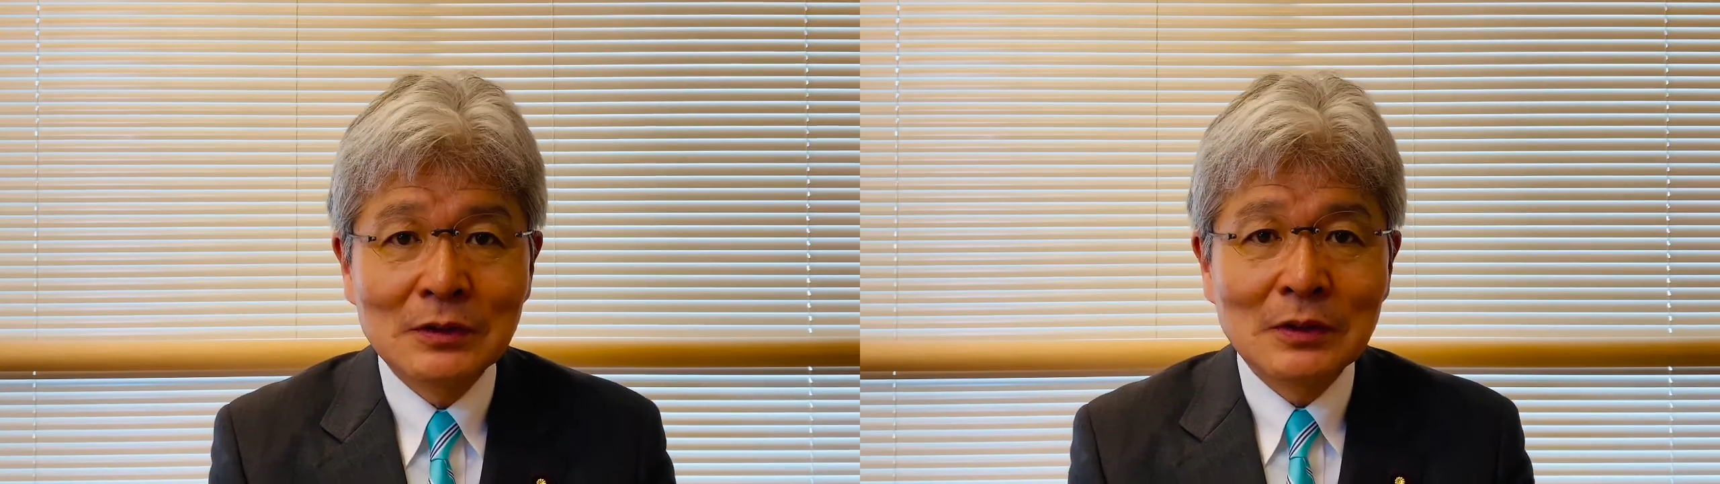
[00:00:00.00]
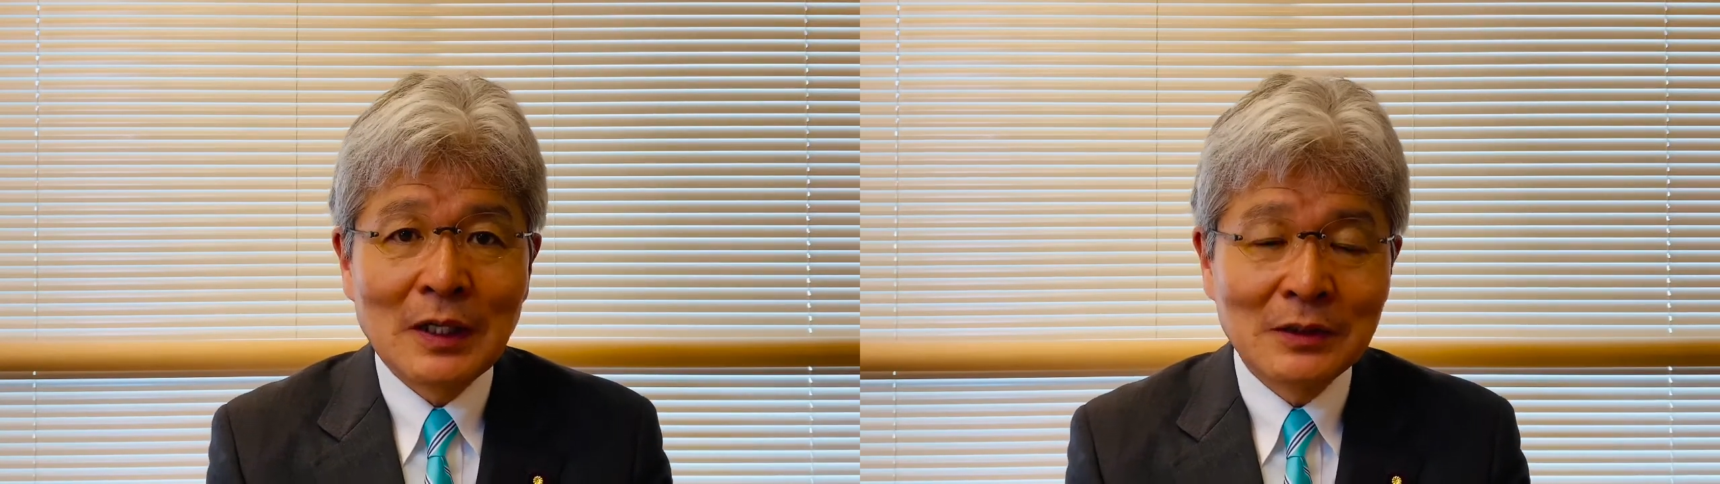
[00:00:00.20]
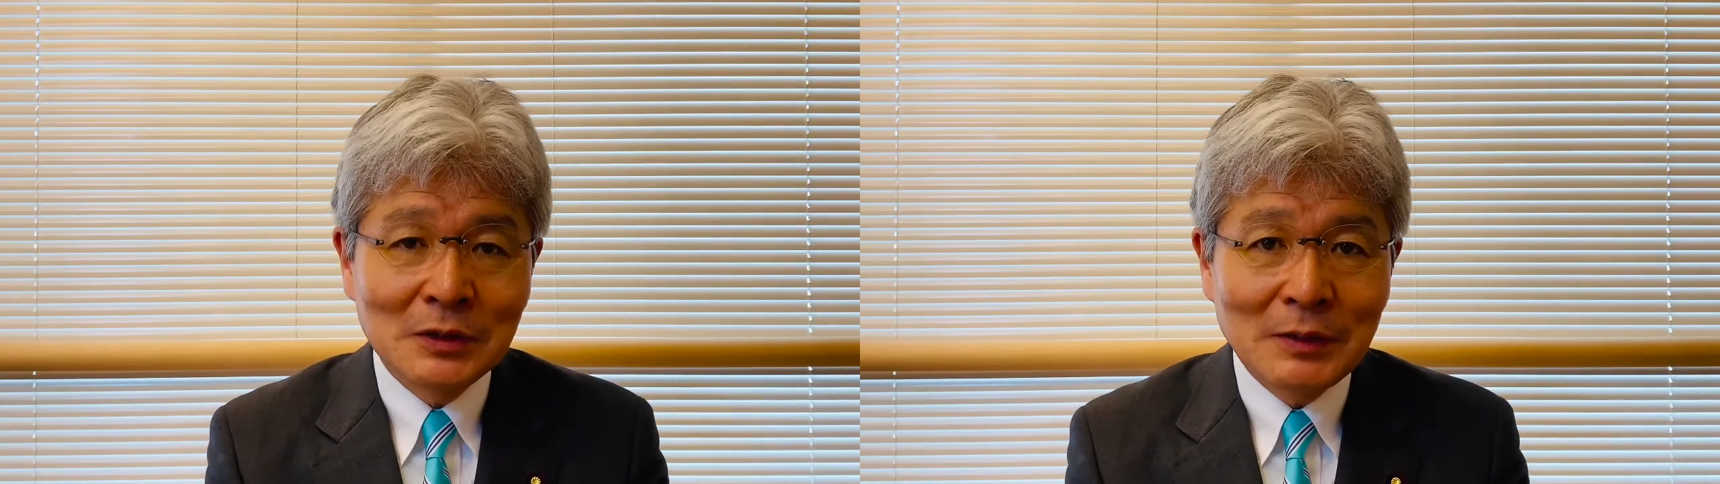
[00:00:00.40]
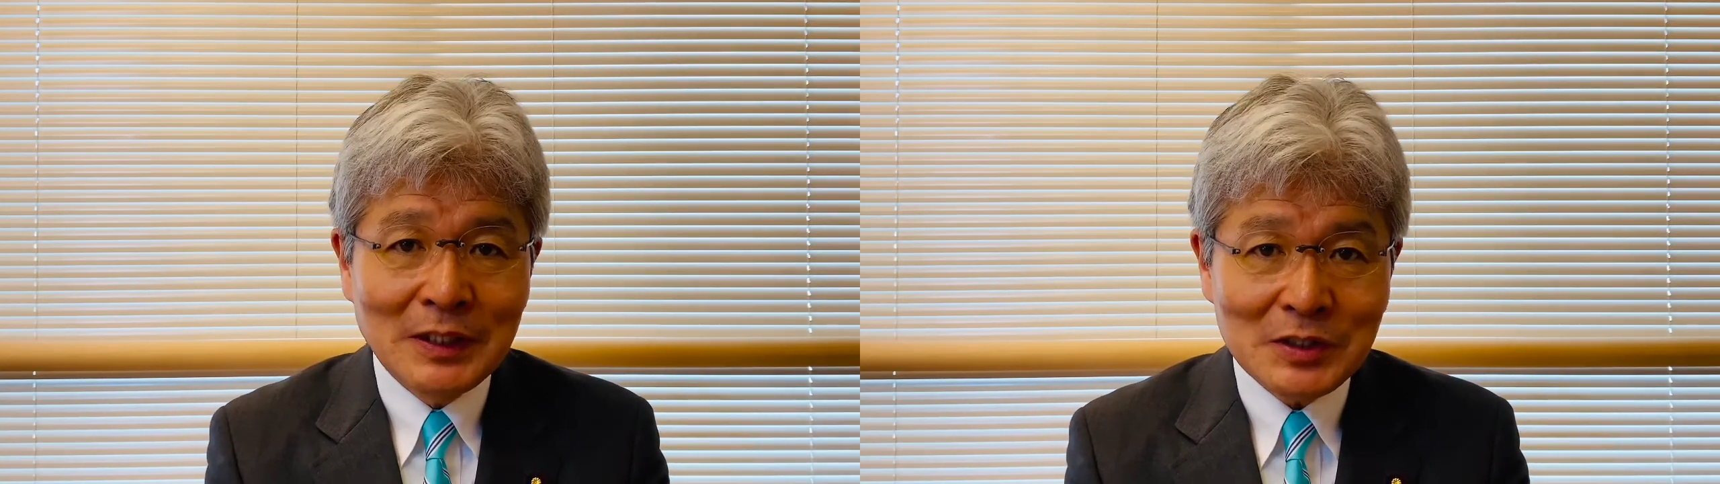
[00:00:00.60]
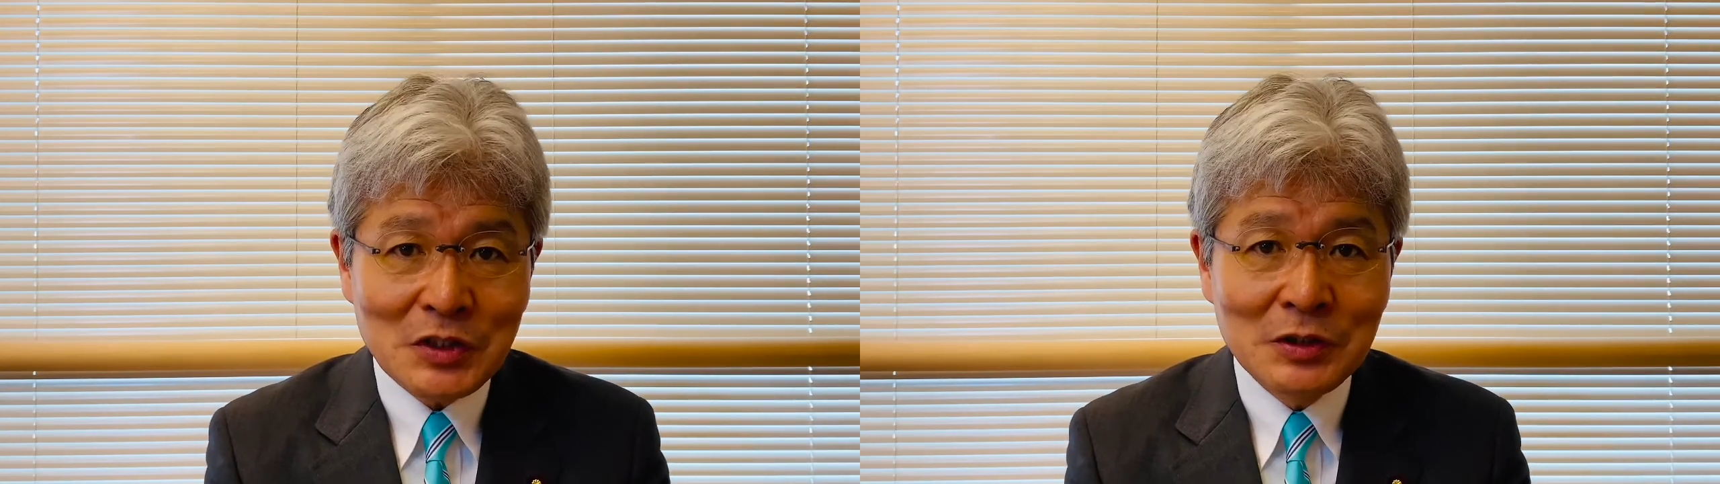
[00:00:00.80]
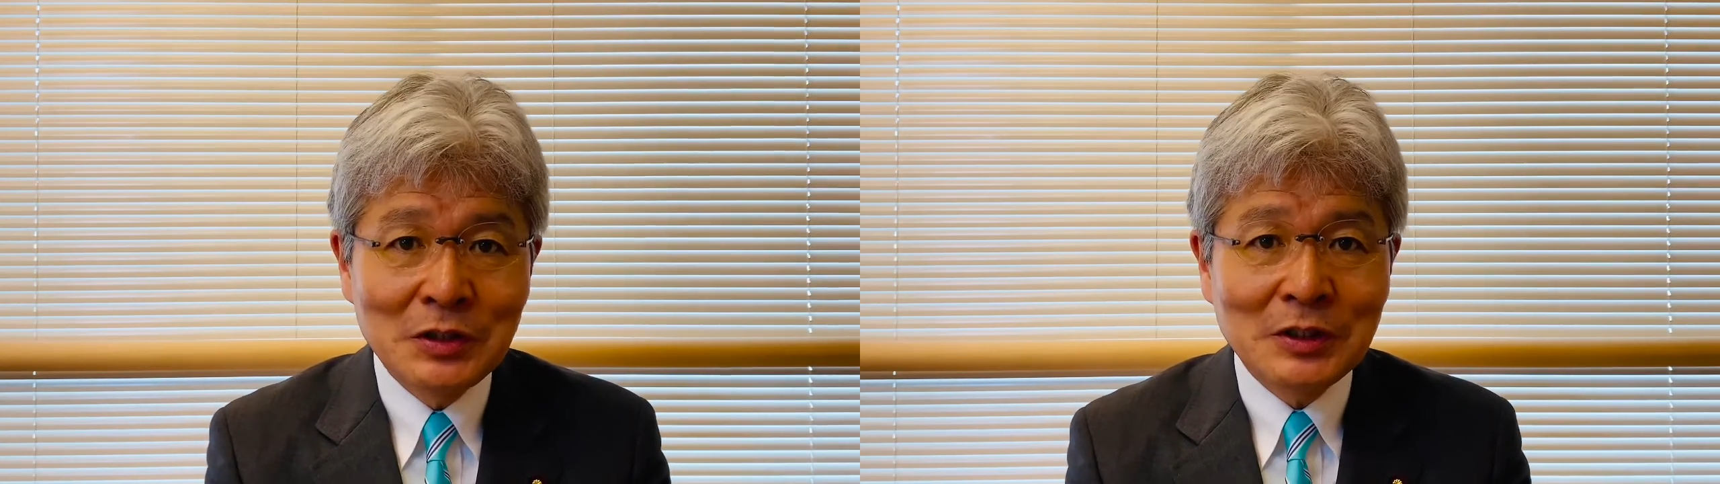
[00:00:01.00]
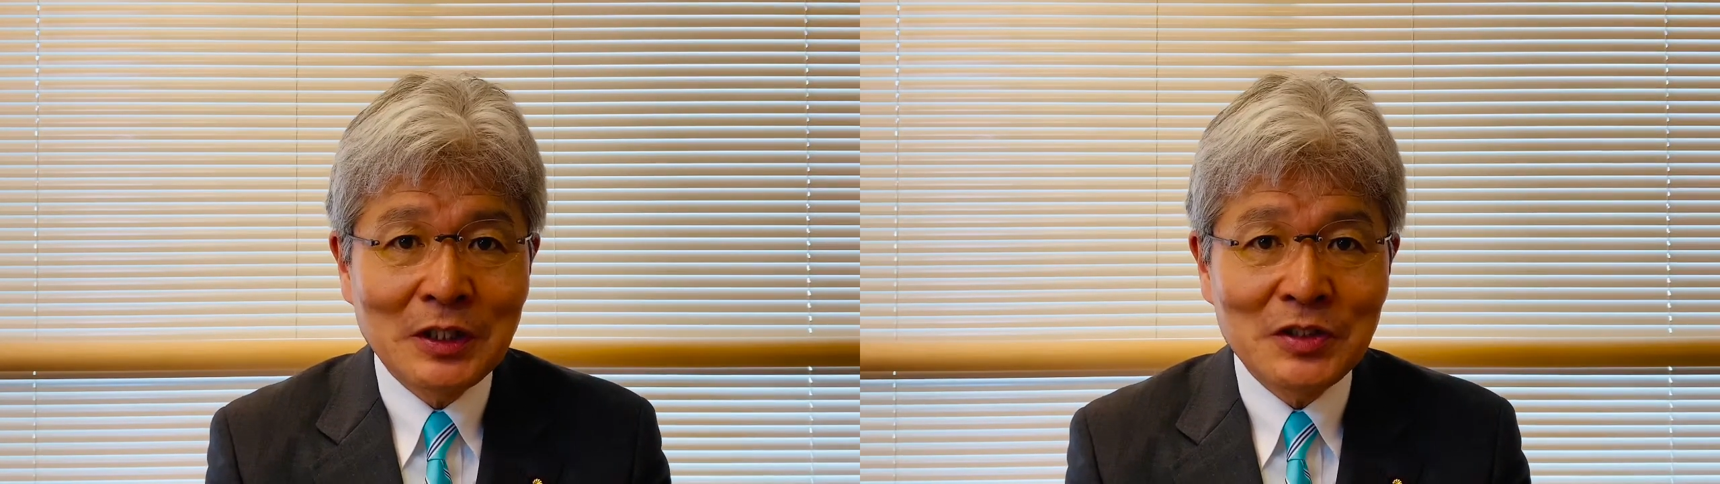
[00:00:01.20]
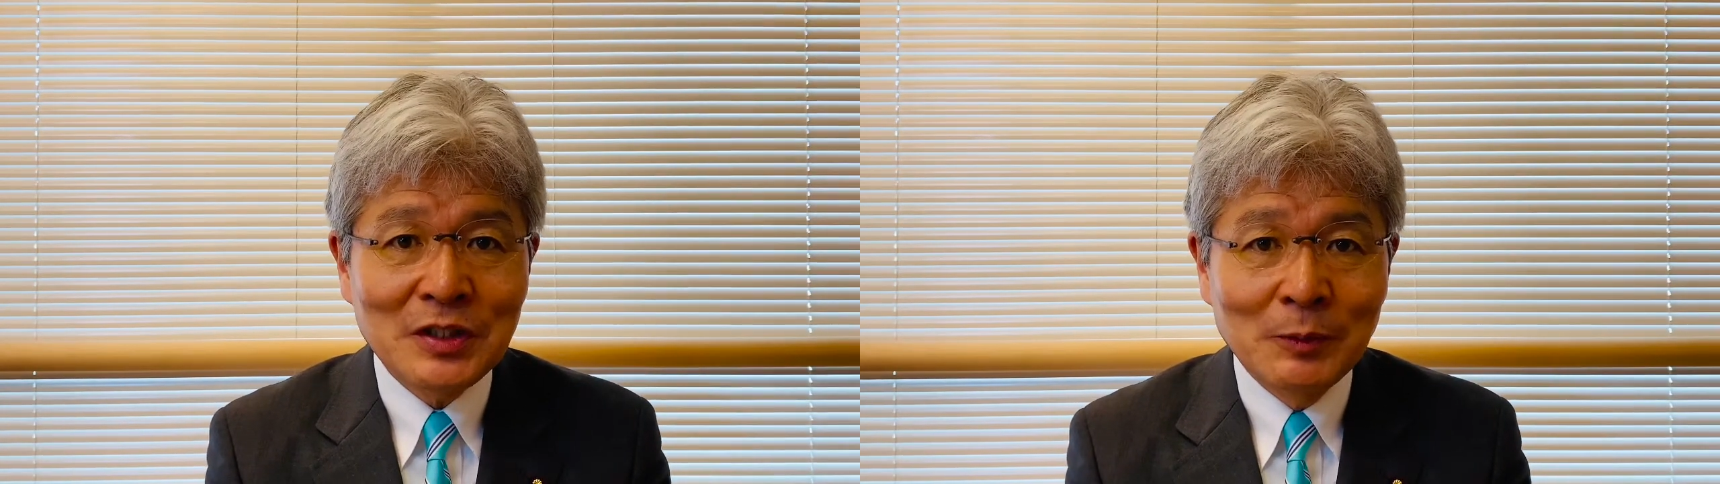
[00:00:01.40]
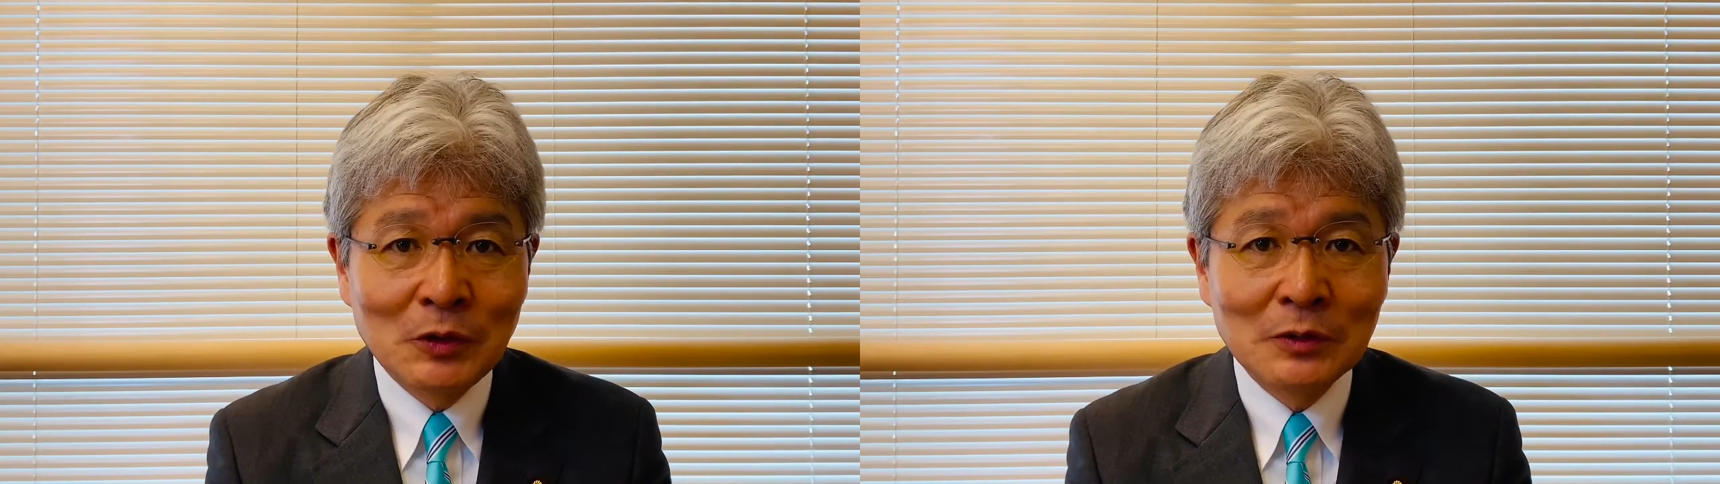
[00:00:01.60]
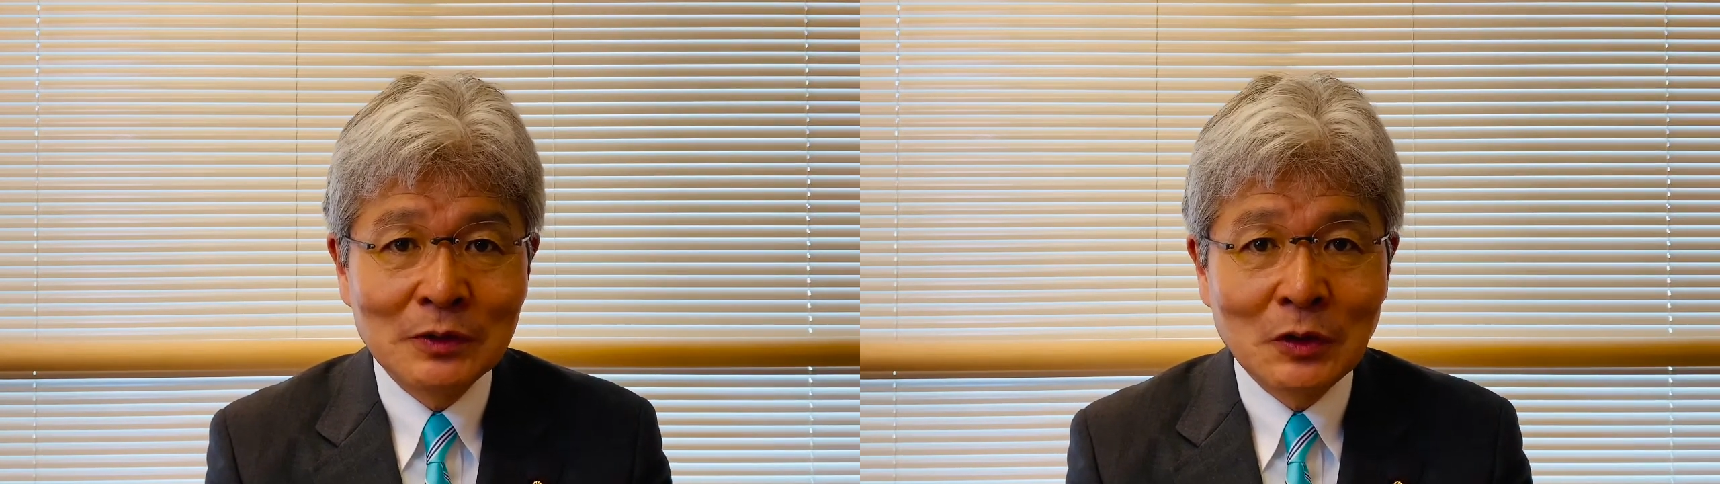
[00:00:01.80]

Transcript: あるいは家賃に対しても